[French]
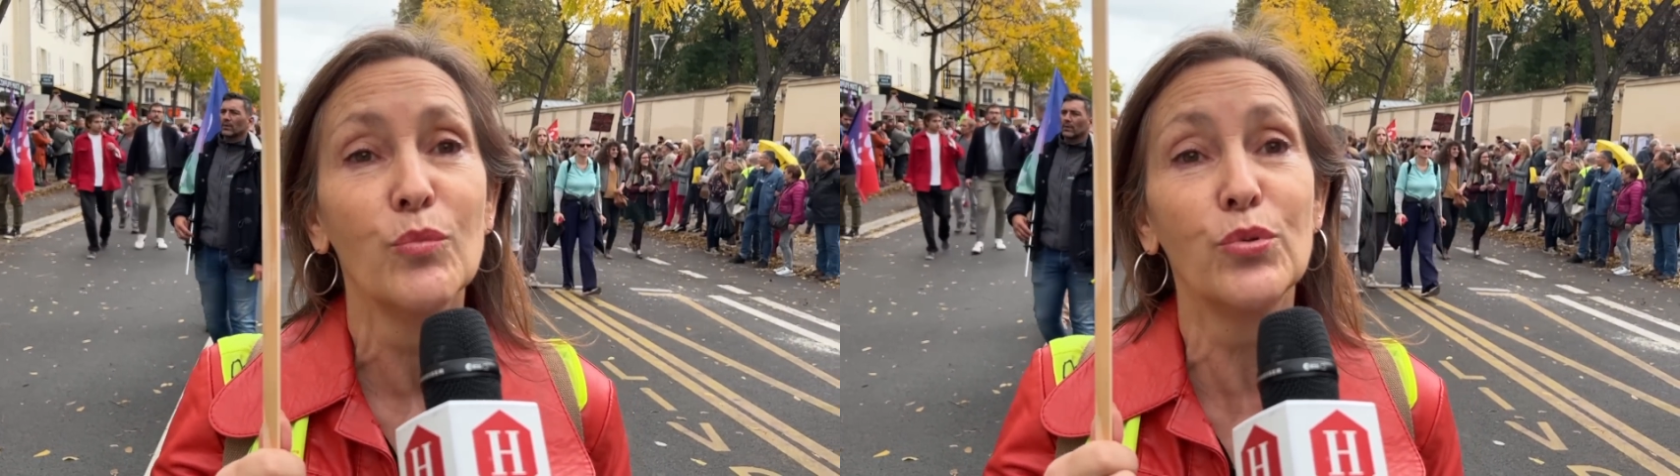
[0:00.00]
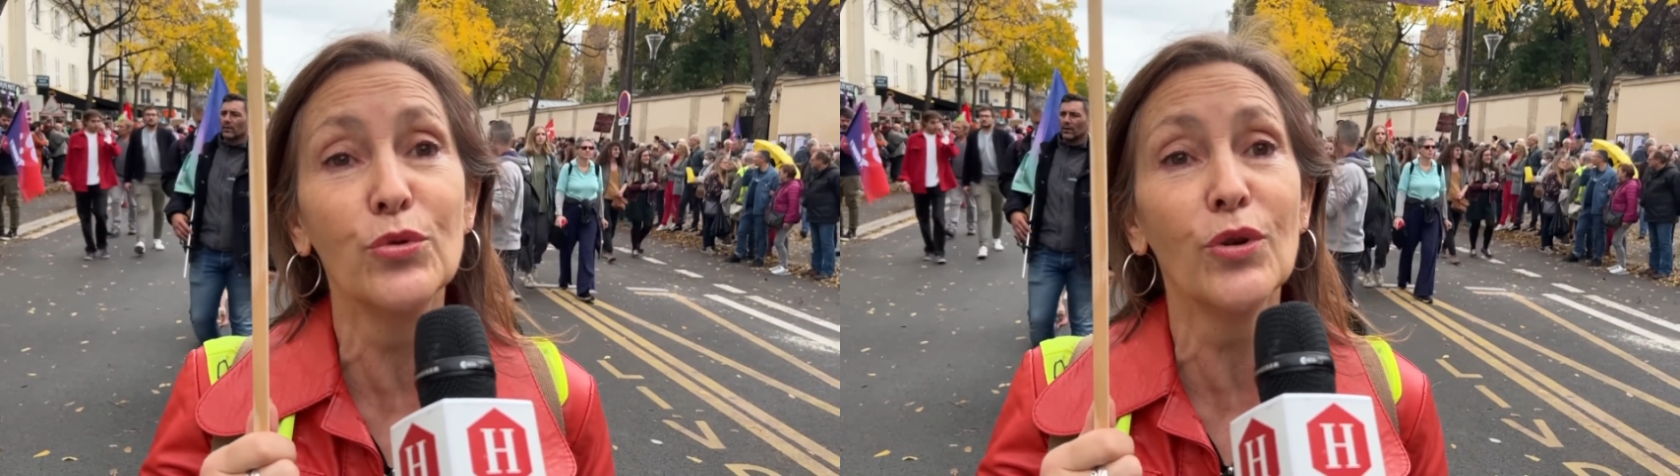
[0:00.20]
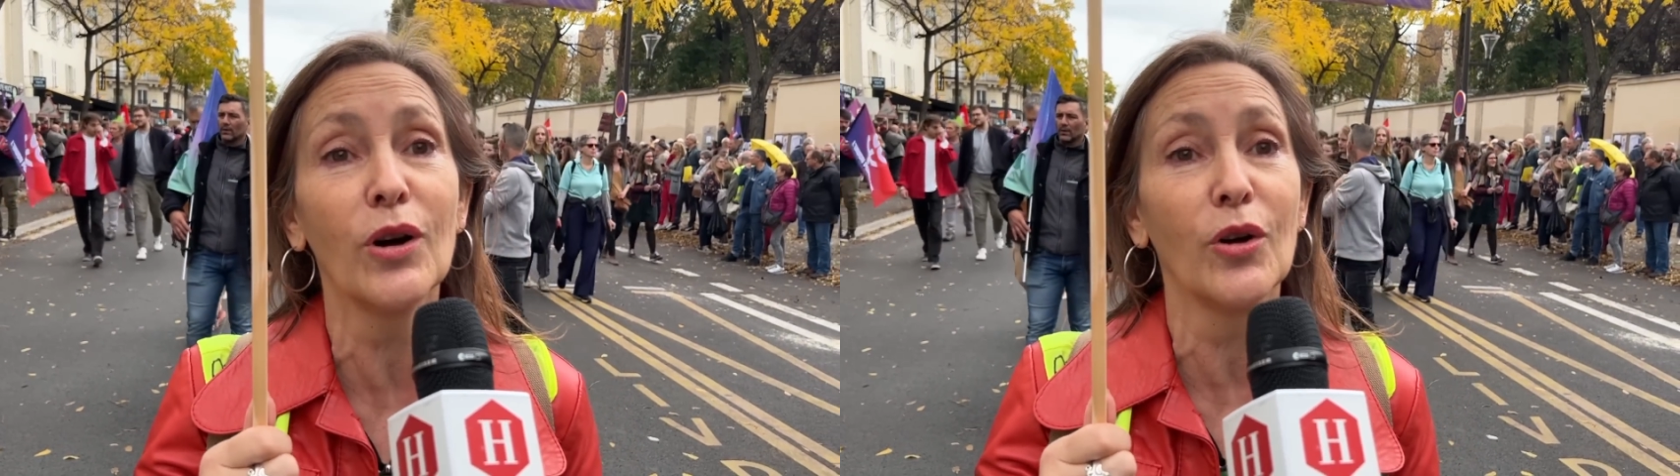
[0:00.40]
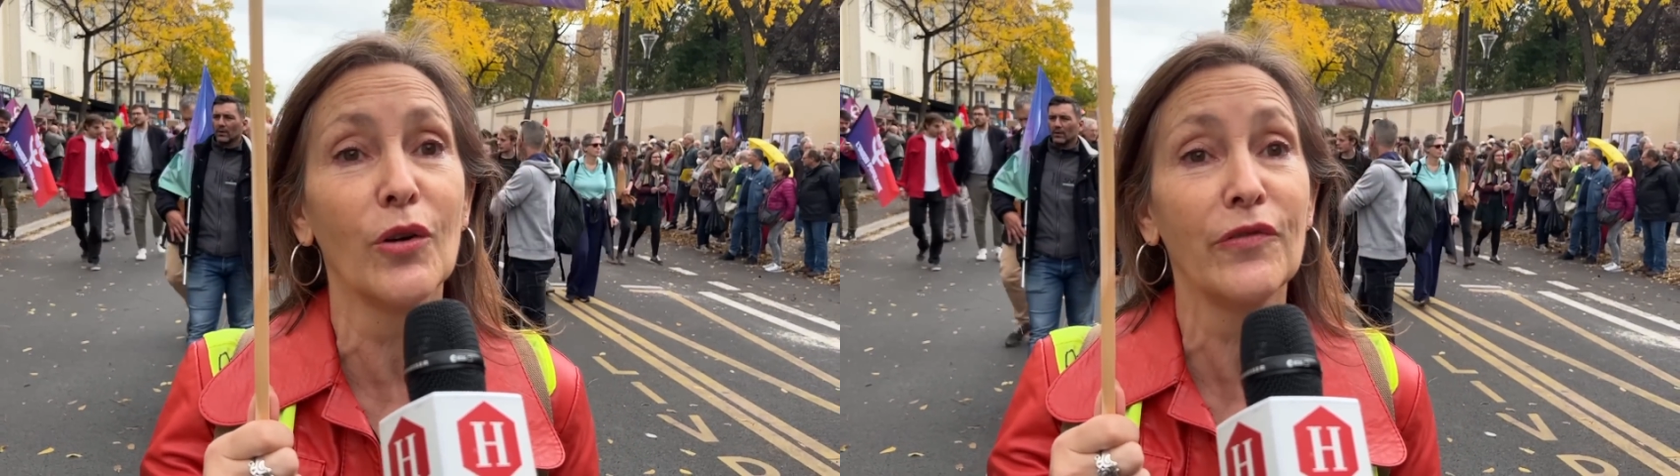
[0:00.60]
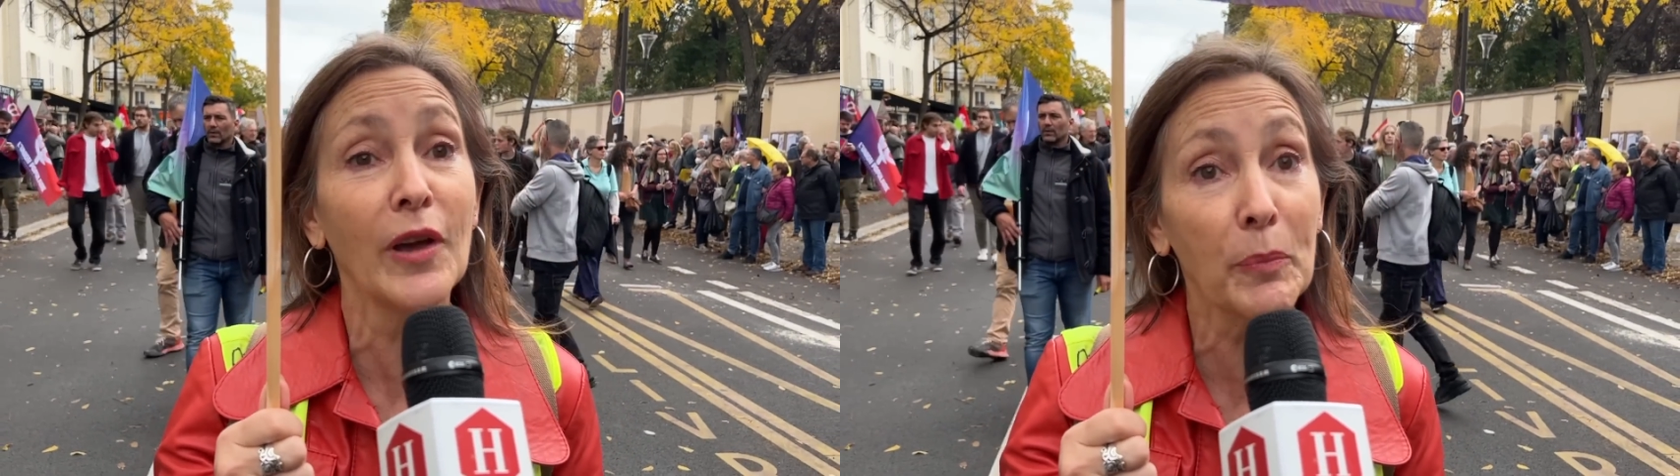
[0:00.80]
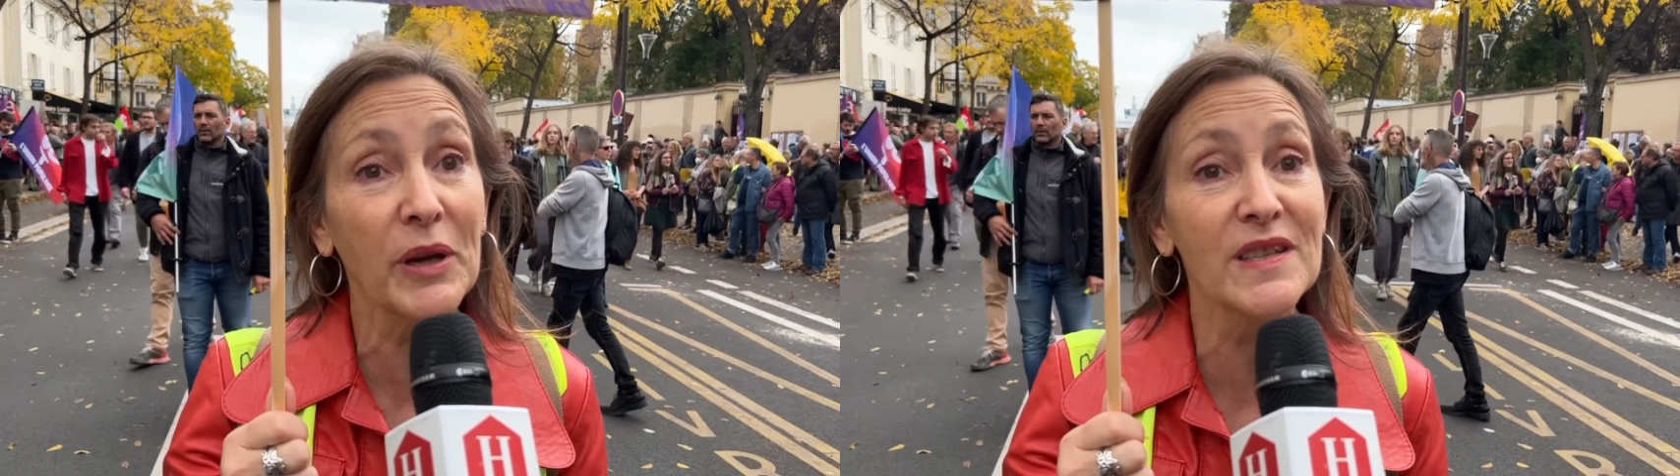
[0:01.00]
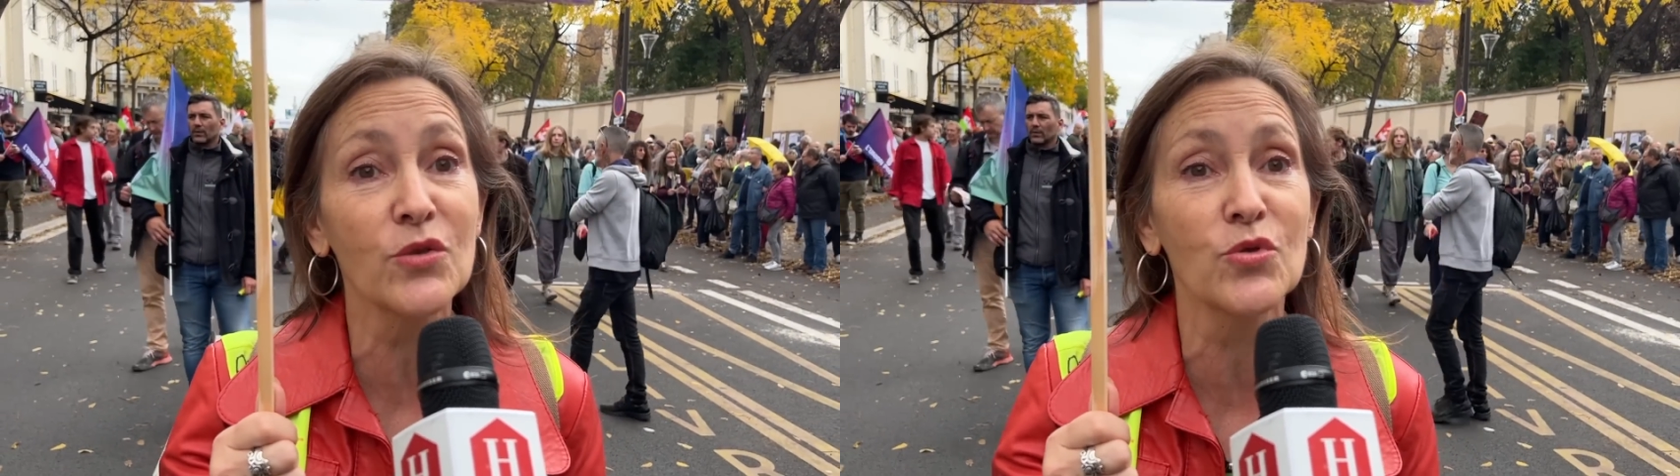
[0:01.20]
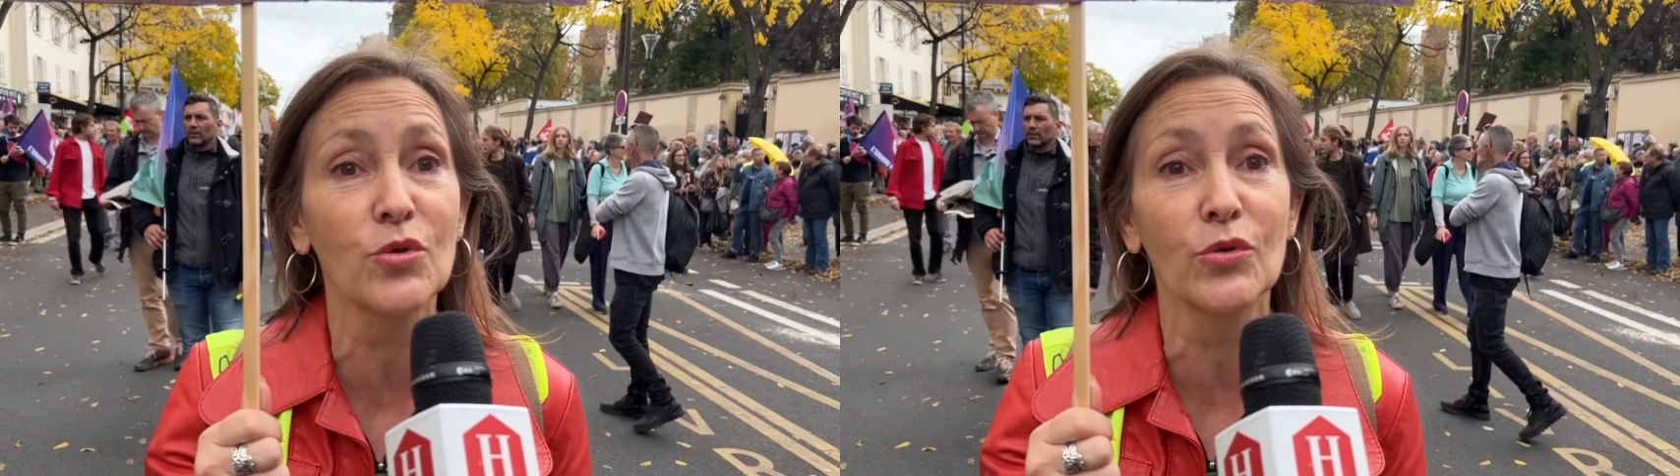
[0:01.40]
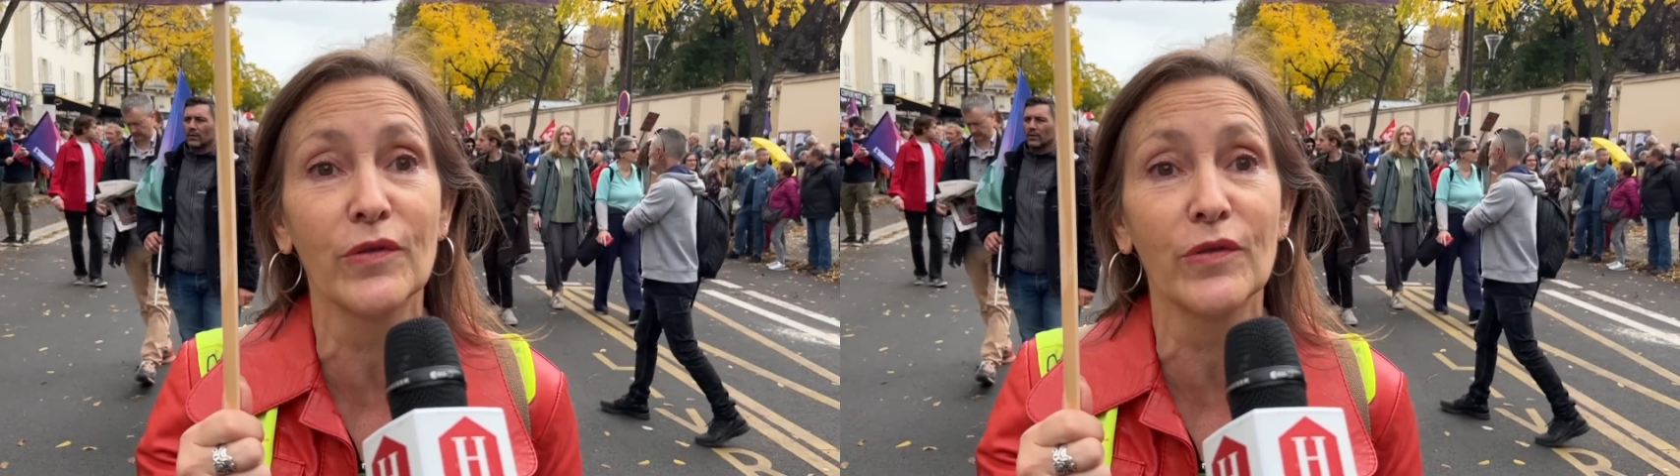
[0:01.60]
pour faire pression sur le